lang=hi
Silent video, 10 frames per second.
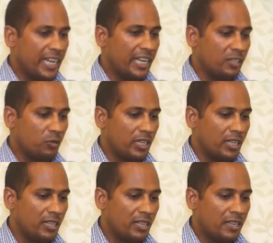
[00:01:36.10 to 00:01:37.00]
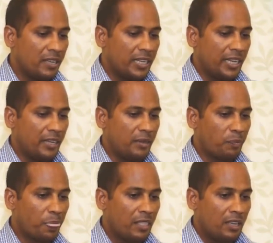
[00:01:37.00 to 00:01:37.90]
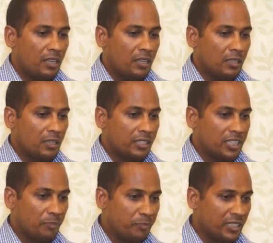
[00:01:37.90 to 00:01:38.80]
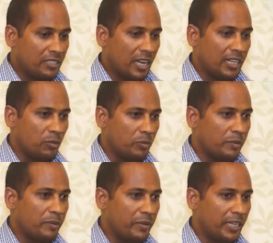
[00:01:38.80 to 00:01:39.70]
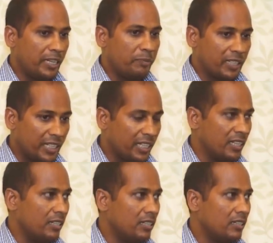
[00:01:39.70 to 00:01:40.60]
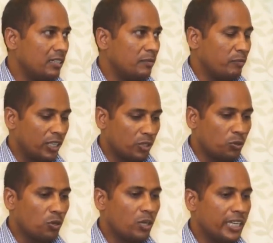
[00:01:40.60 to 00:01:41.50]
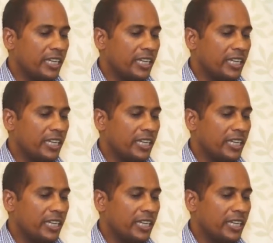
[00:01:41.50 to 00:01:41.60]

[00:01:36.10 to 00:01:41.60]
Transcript: कहर टूटे कि 26 साल की उम्र में मेरी पत्नी की मृत्यु हो गई